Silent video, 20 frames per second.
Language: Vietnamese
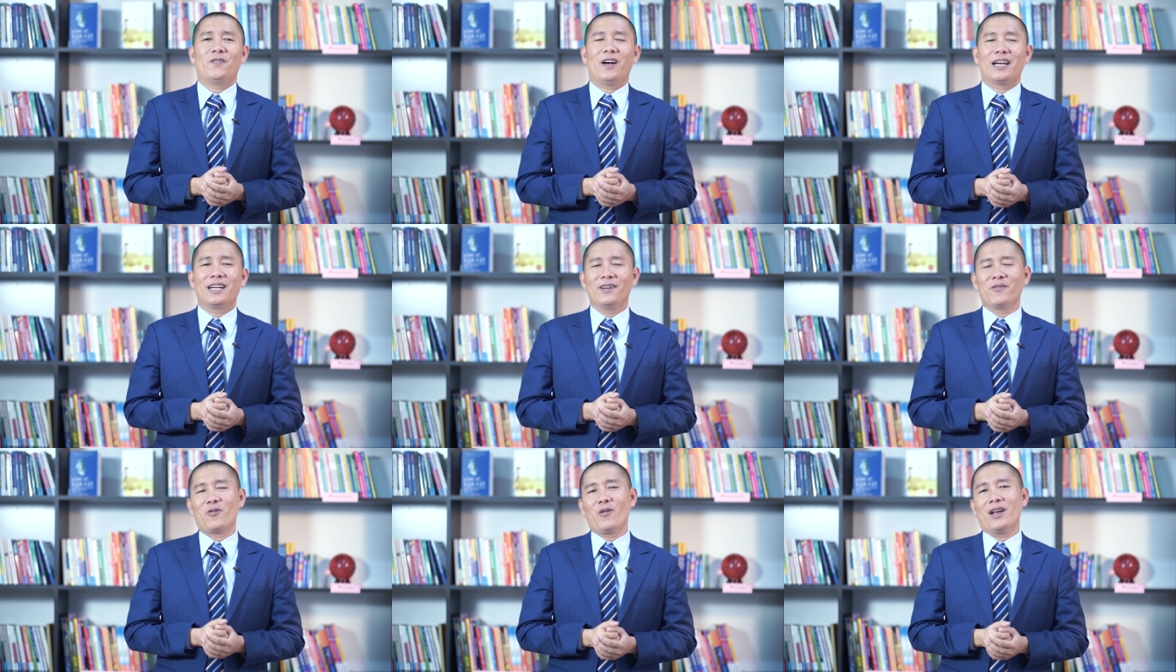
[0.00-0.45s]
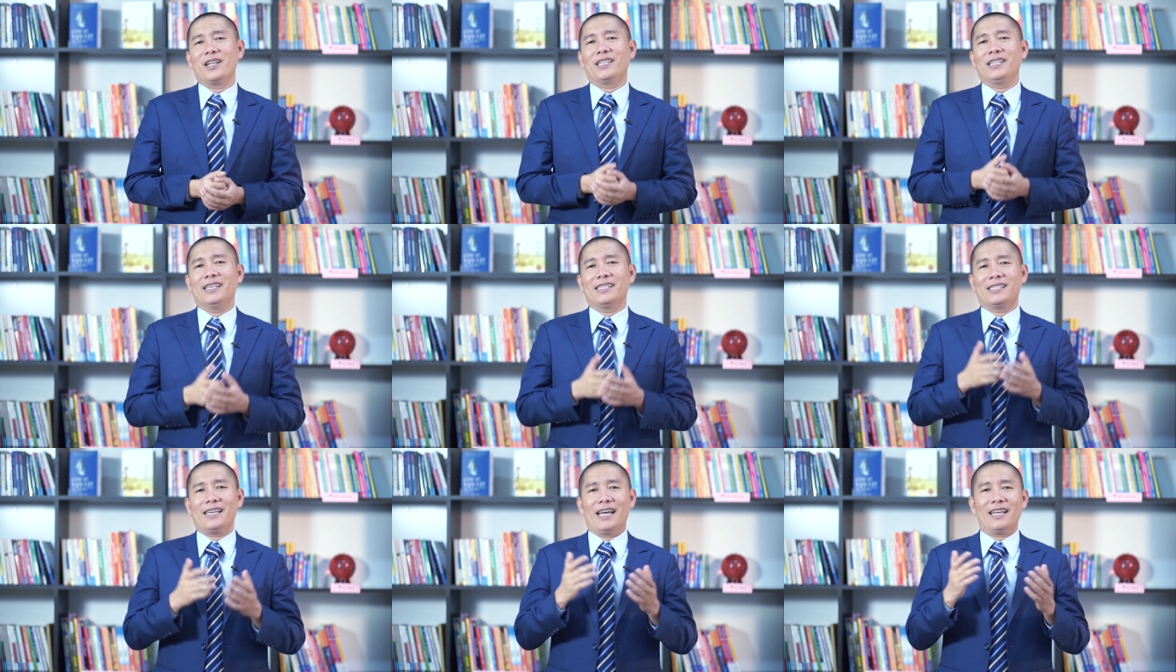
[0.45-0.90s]
và đừng
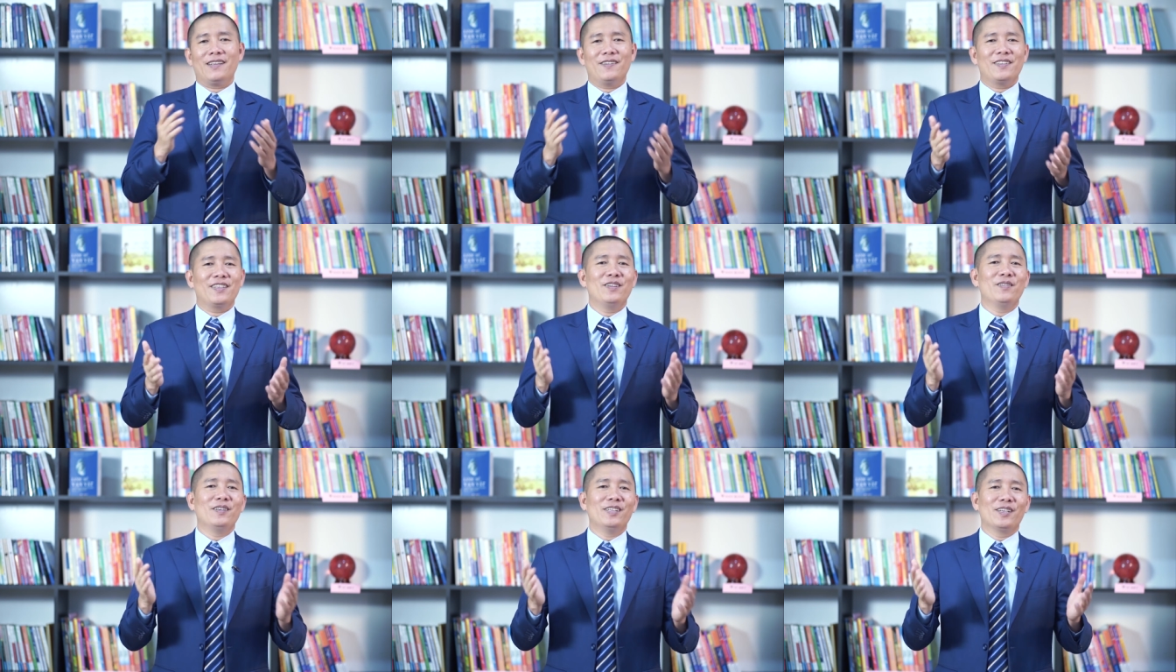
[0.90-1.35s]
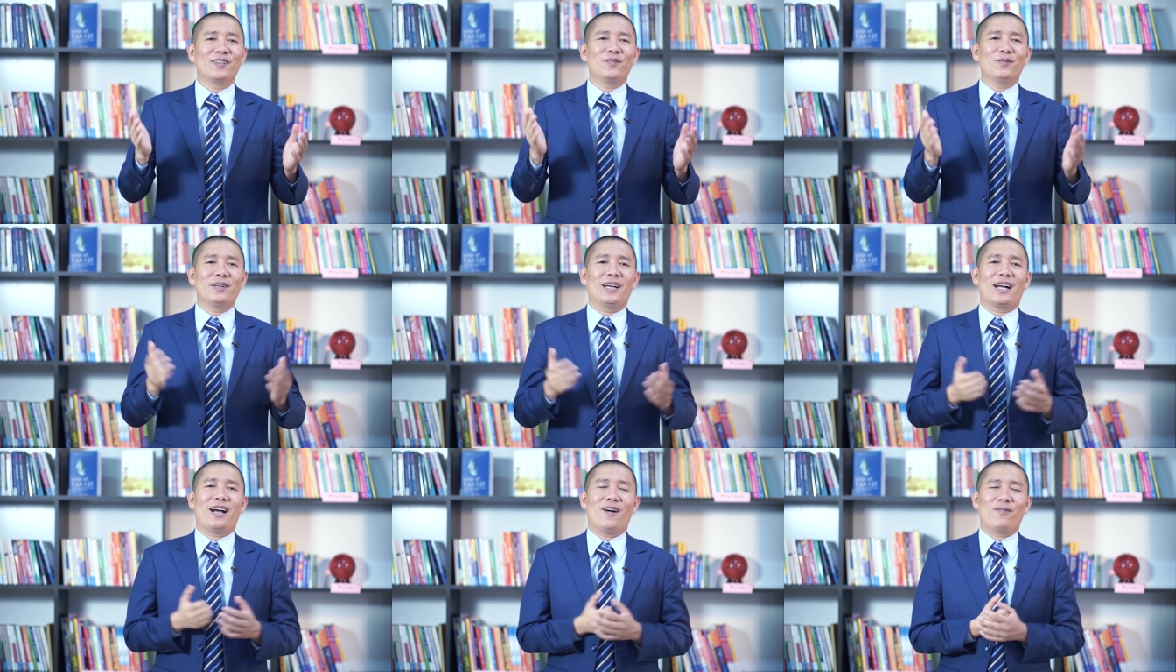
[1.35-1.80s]
quên chia sẻ cho nhiều người
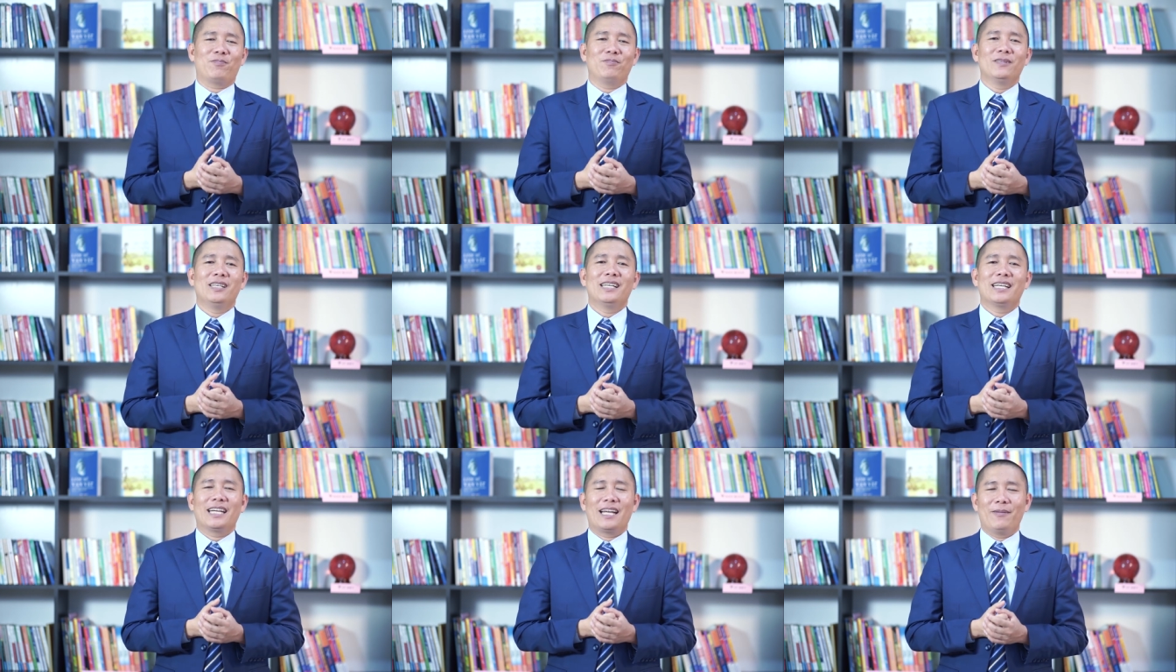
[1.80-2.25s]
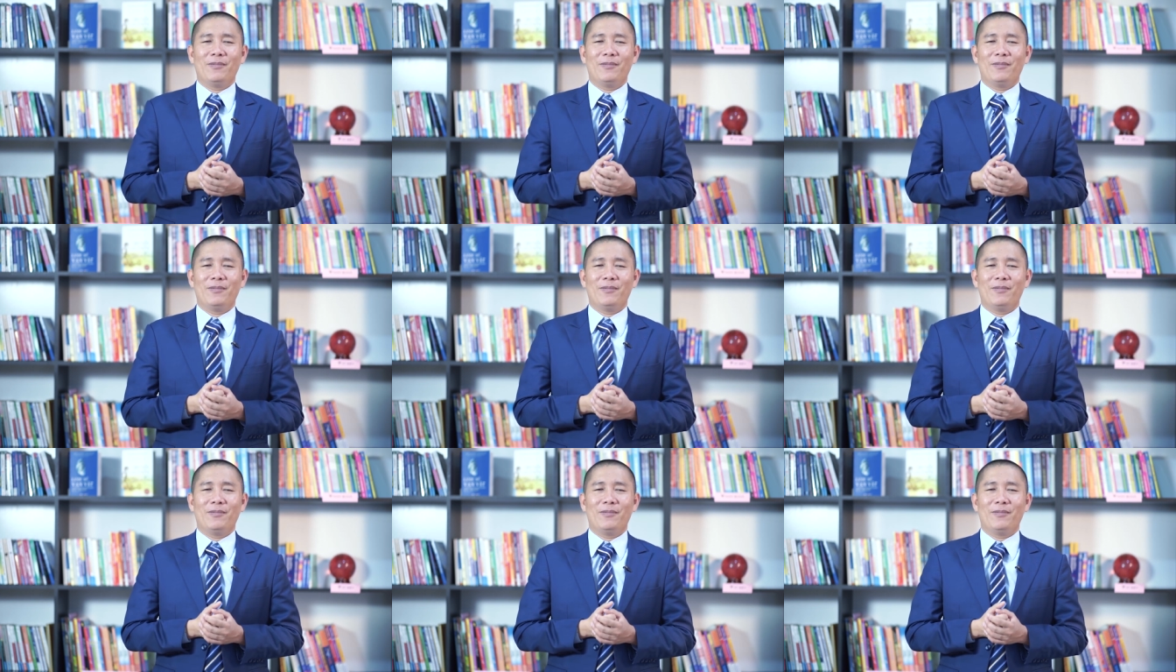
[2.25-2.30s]
cũng được học